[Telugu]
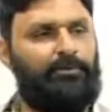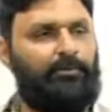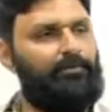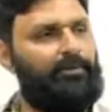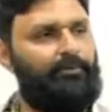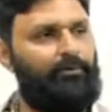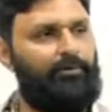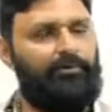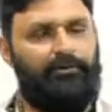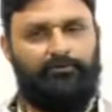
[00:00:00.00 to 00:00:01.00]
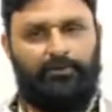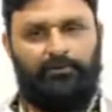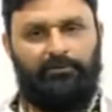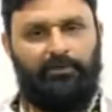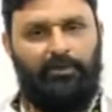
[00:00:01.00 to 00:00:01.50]
తరఫున నేను పోటీ
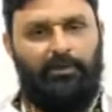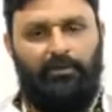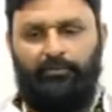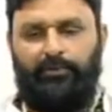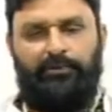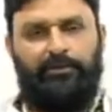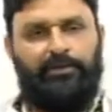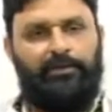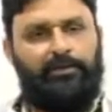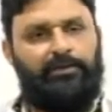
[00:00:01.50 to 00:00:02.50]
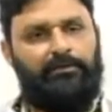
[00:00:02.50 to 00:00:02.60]
చేస్తాను ప్రజలకి